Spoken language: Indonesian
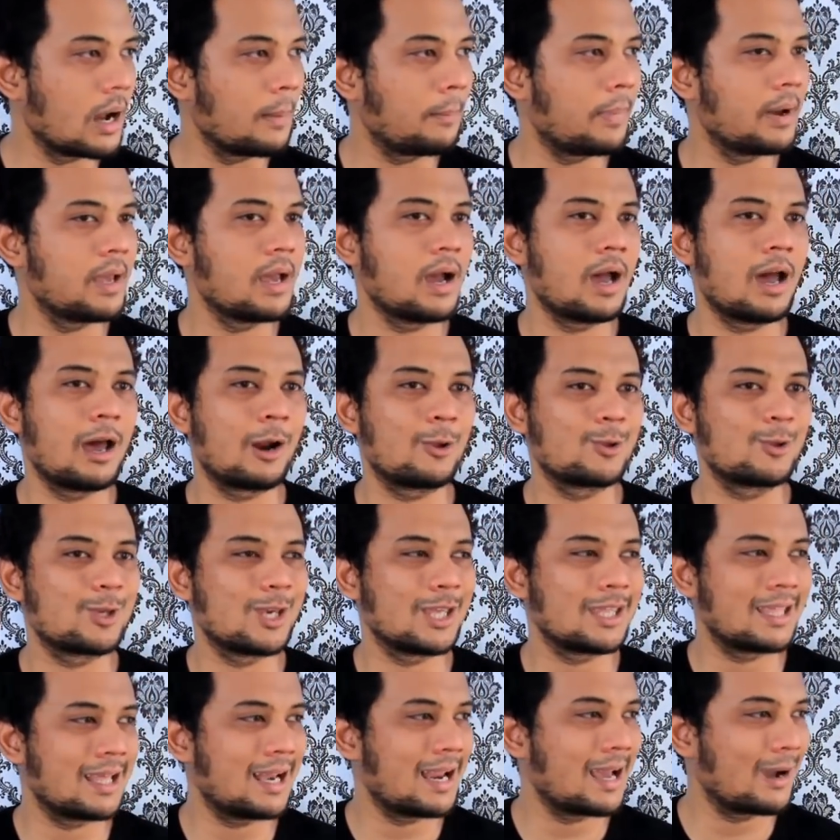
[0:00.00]
apa yang harus
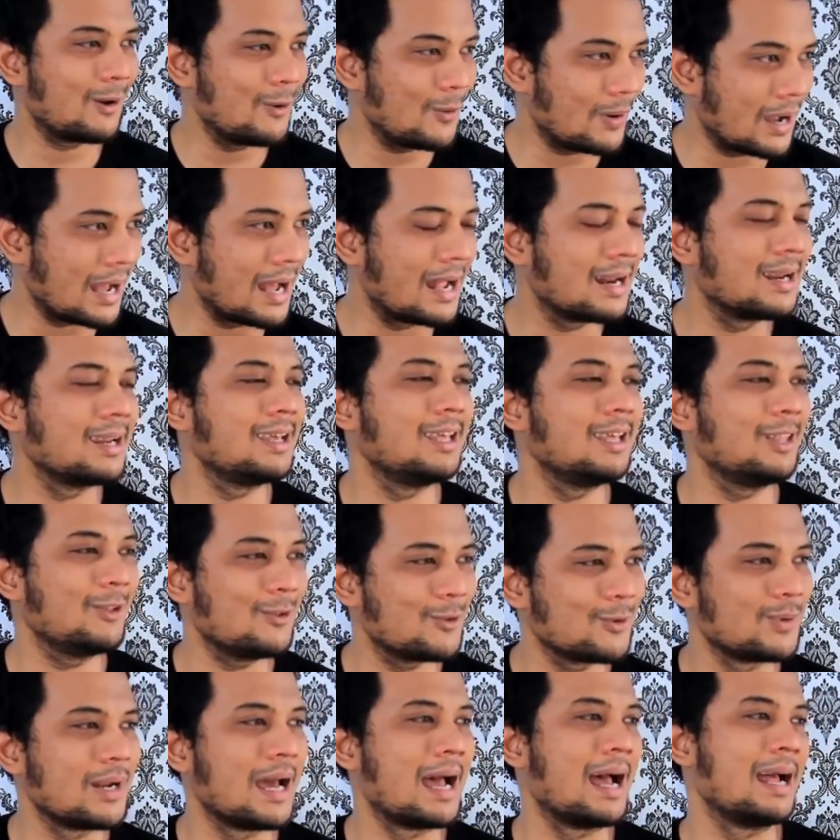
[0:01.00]
kita lakukan, itu
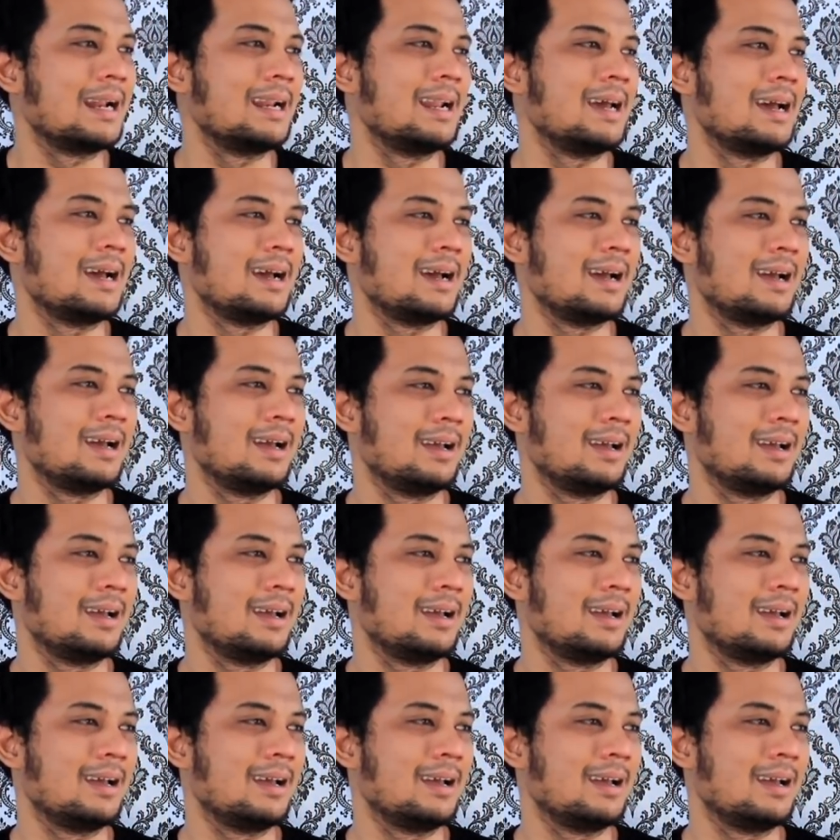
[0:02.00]
sudah ada.